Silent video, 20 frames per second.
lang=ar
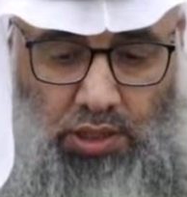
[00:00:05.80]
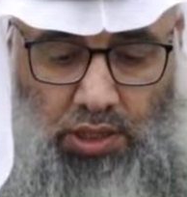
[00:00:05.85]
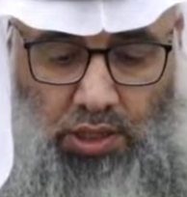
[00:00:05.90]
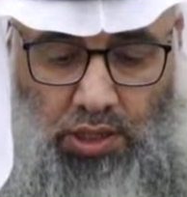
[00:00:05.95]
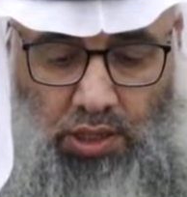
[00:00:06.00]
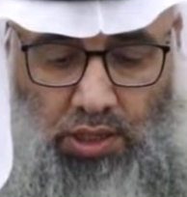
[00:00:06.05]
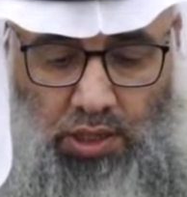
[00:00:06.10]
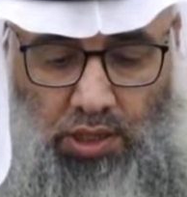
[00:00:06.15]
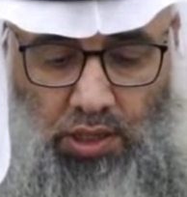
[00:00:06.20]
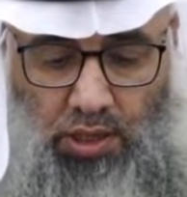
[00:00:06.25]
له
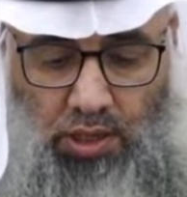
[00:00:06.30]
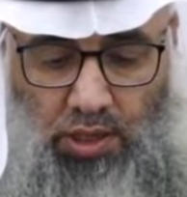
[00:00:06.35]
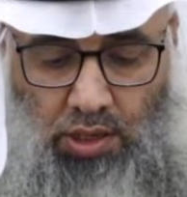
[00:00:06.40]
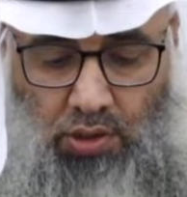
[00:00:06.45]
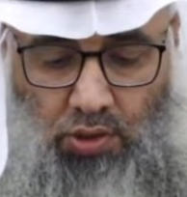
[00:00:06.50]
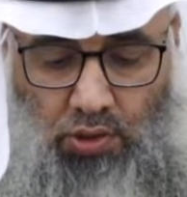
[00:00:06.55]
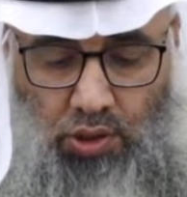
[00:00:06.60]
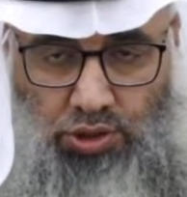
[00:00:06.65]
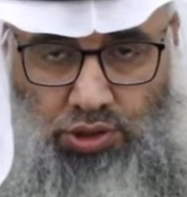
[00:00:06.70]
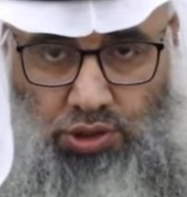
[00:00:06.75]

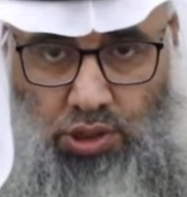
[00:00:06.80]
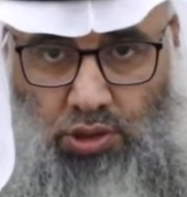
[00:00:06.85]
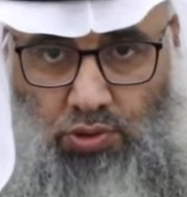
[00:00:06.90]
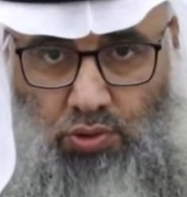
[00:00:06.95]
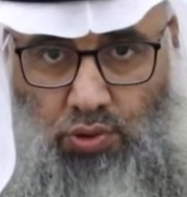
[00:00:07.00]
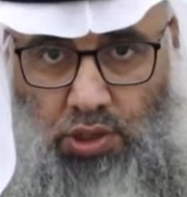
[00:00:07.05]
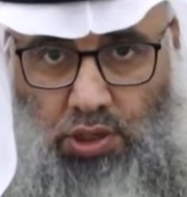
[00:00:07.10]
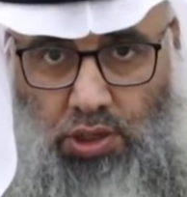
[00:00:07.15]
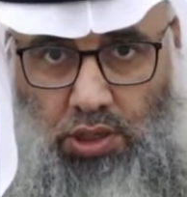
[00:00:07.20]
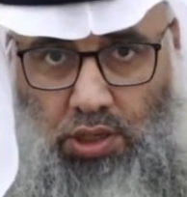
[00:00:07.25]

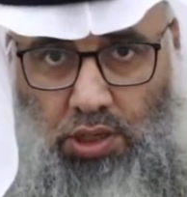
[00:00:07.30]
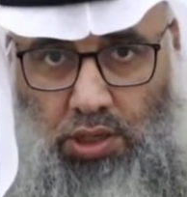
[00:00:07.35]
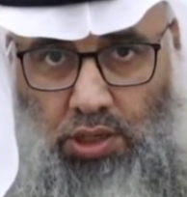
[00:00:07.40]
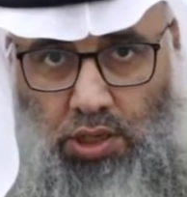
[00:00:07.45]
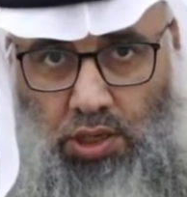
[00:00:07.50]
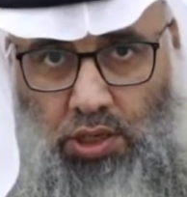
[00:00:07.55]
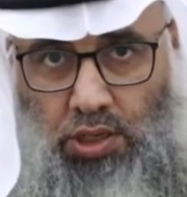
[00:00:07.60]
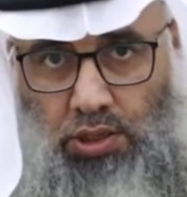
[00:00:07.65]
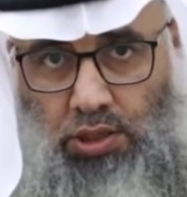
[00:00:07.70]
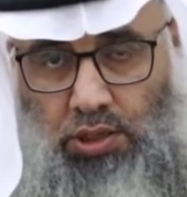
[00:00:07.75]
وأشهد أن
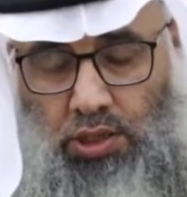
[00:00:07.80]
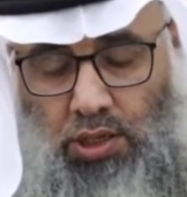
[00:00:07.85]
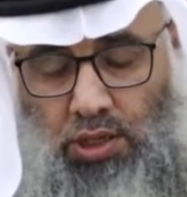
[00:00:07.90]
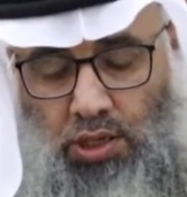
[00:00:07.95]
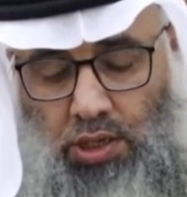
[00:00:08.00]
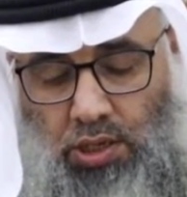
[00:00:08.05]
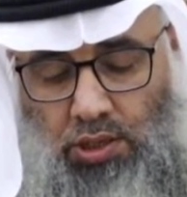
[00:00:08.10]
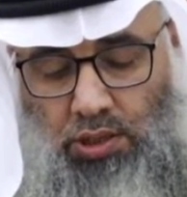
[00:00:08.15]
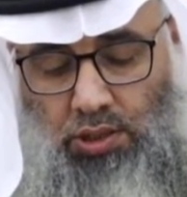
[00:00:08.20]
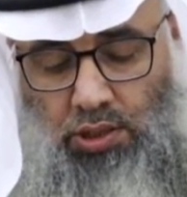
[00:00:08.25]
لا
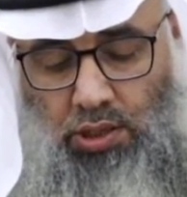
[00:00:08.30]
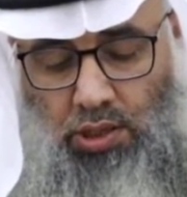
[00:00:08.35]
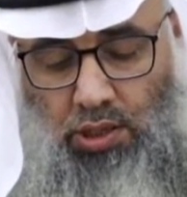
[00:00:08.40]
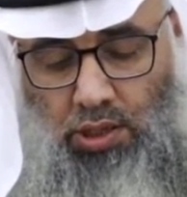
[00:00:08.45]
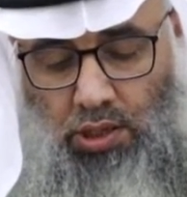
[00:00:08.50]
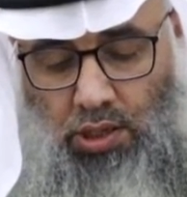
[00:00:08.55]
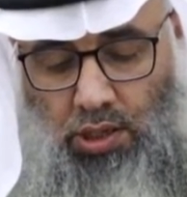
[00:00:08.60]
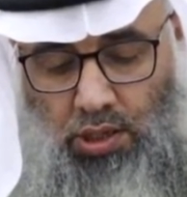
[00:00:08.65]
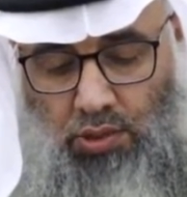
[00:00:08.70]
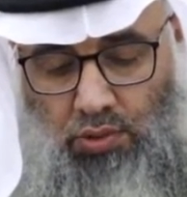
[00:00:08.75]
إله إلا
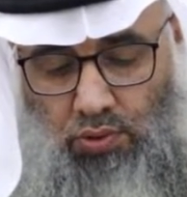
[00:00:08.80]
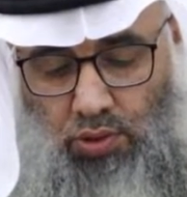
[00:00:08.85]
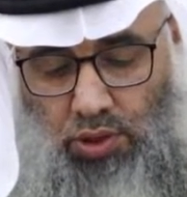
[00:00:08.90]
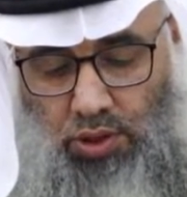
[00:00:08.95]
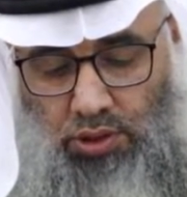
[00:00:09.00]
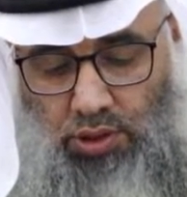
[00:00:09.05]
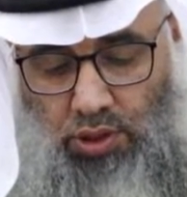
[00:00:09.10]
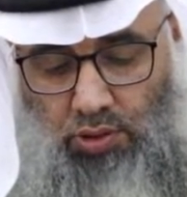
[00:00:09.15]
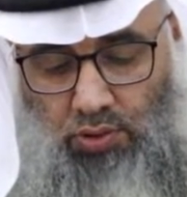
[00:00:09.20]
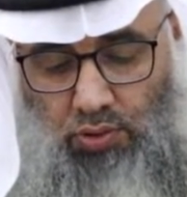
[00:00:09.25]
الله
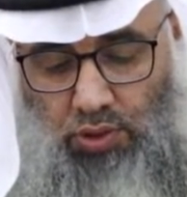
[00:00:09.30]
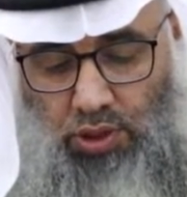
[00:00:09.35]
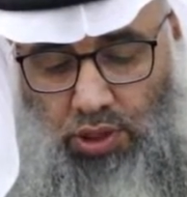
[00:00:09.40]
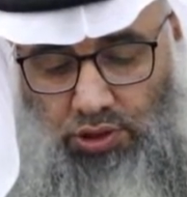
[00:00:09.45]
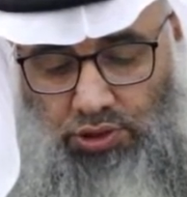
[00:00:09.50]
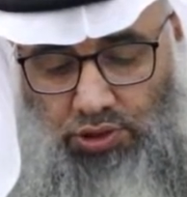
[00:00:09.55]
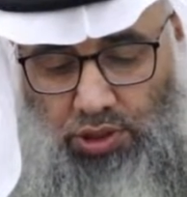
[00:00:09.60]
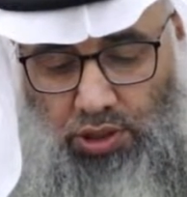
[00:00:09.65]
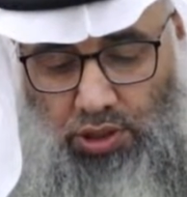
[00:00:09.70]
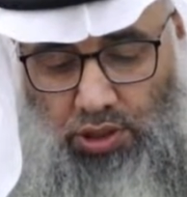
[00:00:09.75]
وحده
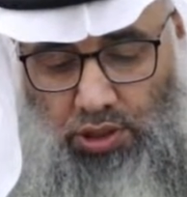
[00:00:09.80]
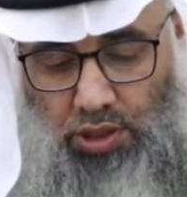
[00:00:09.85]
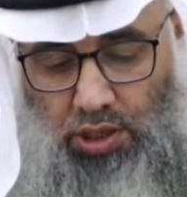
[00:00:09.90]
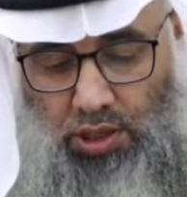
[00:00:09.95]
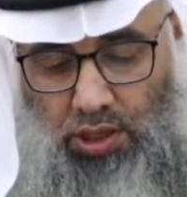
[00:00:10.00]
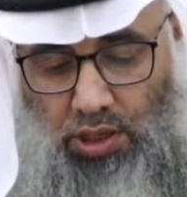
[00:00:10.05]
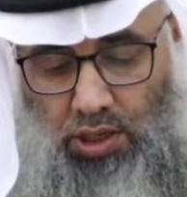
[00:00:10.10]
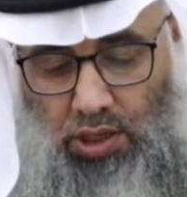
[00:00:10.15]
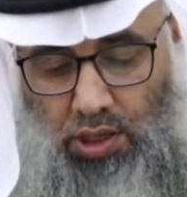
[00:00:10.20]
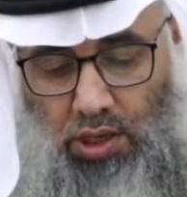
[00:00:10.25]
لا شريك
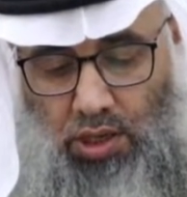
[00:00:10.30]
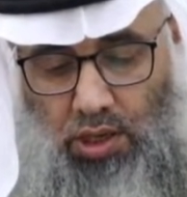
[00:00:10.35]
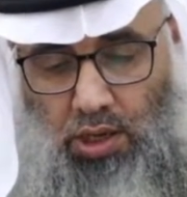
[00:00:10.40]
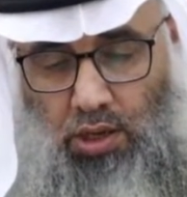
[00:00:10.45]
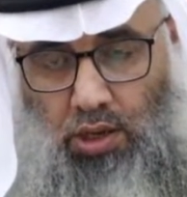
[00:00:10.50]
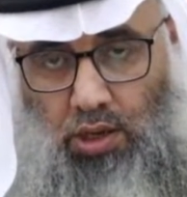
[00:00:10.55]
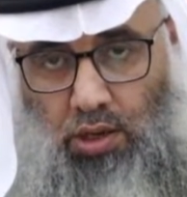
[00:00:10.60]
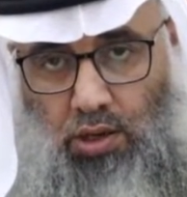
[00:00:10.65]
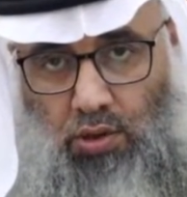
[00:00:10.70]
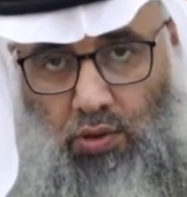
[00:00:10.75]
له
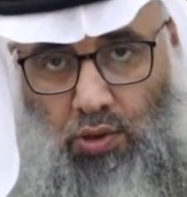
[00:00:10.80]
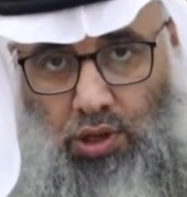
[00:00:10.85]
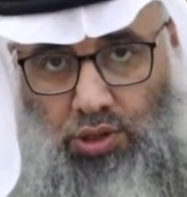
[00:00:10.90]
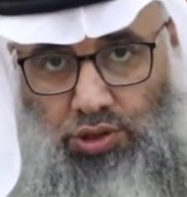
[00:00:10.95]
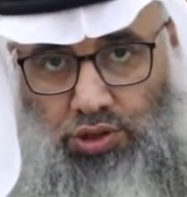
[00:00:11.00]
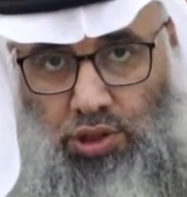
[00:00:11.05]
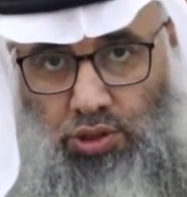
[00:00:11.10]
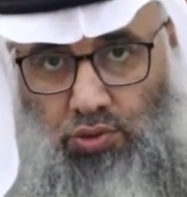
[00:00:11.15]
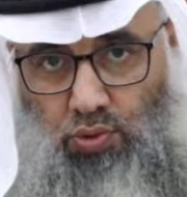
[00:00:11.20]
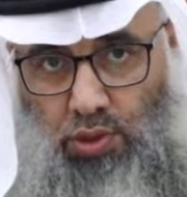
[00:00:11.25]

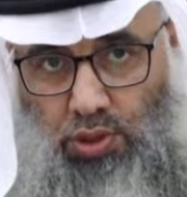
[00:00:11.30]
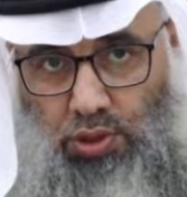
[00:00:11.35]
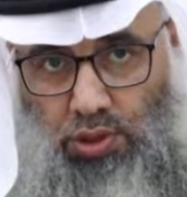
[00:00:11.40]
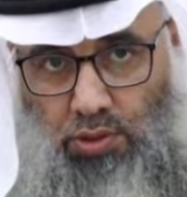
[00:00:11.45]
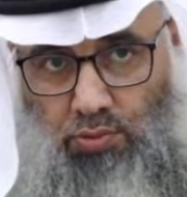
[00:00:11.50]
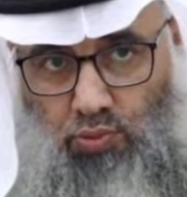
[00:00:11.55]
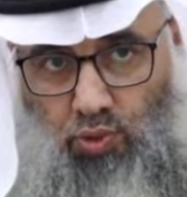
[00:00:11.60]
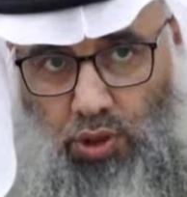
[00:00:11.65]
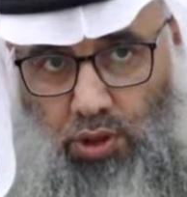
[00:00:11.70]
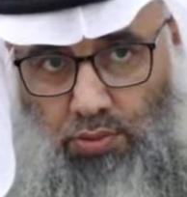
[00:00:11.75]
وأشهد
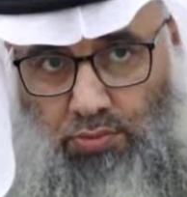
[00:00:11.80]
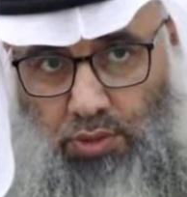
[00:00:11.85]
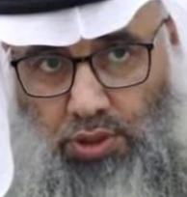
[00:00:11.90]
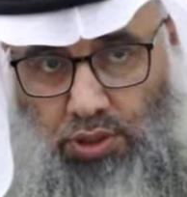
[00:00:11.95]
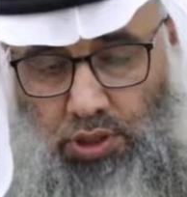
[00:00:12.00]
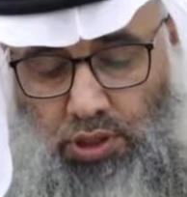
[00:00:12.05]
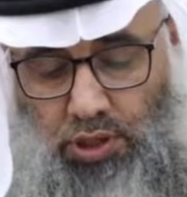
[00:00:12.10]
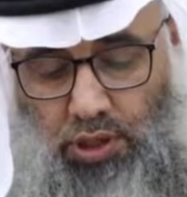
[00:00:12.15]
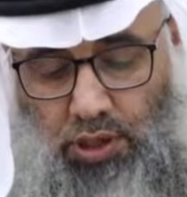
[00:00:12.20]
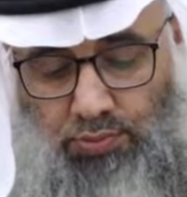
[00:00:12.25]
أن
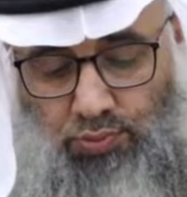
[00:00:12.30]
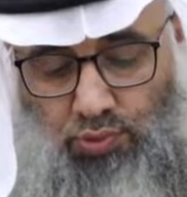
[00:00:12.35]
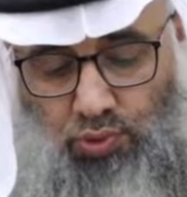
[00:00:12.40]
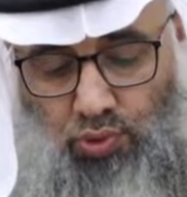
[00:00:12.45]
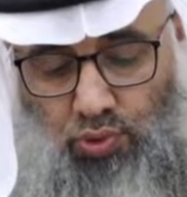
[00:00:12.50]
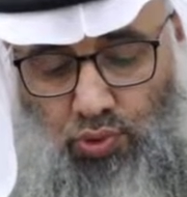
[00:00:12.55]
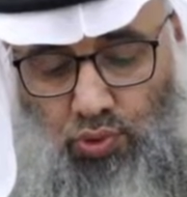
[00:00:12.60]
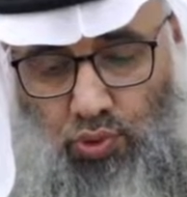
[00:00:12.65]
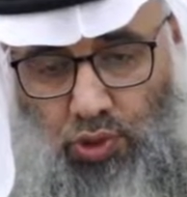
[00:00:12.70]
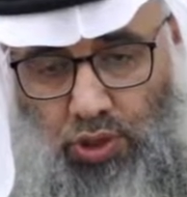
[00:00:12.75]
محمدا عبده
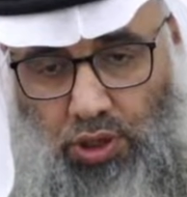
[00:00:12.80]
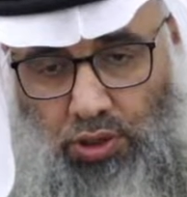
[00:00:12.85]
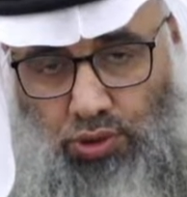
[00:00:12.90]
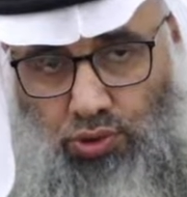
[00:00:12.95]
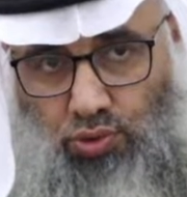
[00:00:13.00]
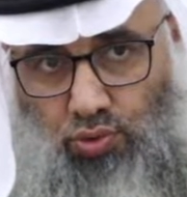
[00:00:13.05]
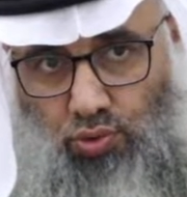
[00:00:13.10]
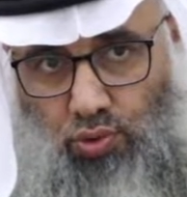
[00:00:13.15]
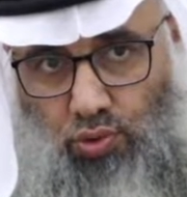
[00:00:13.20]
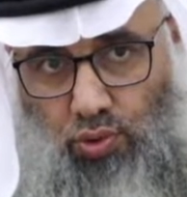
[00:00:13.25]

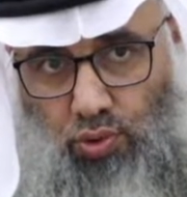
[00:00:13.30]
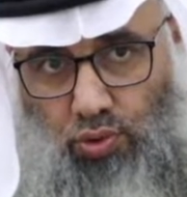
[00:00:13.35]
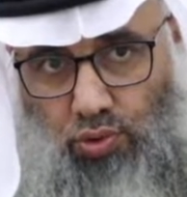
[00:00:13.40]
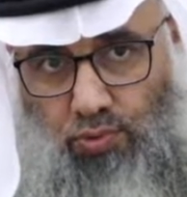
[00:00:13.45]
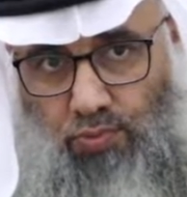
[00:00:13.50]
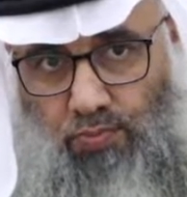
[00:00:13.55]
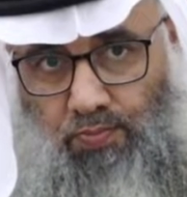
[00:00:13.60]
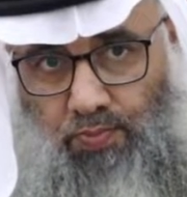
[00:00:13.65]
ورسوله